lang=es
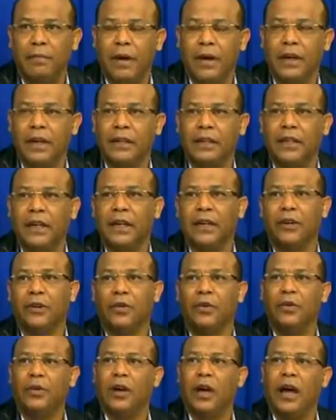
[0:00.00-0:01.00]
país
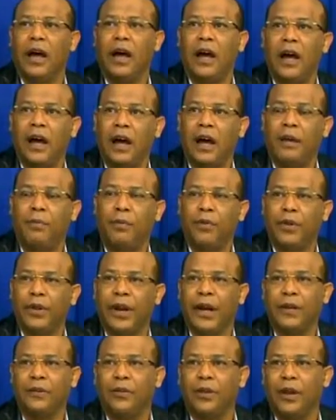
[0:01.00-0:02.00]
entero a
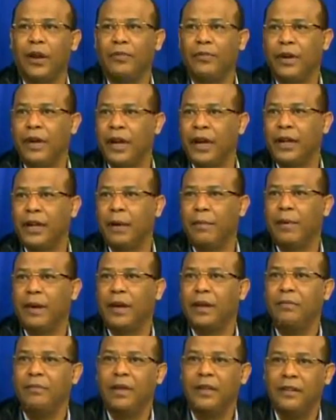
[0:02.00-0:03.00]
apoderar a toda la fiscalía
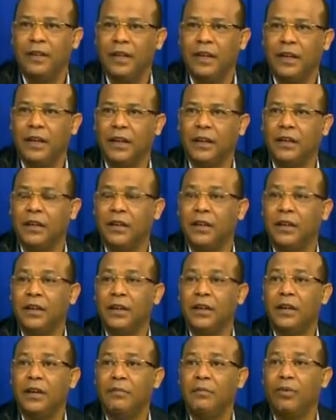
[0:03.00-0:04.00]
para que investiguen
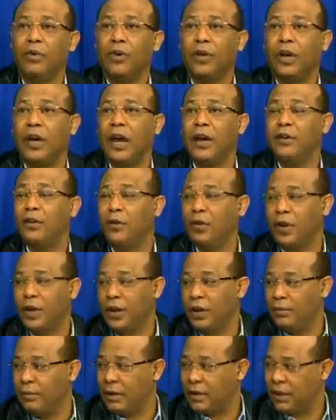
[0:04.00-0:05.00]
por qué ellos lo
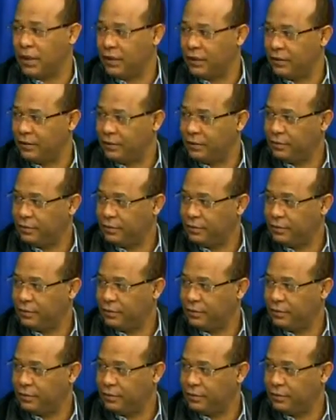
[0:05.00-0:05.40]
quieren matar.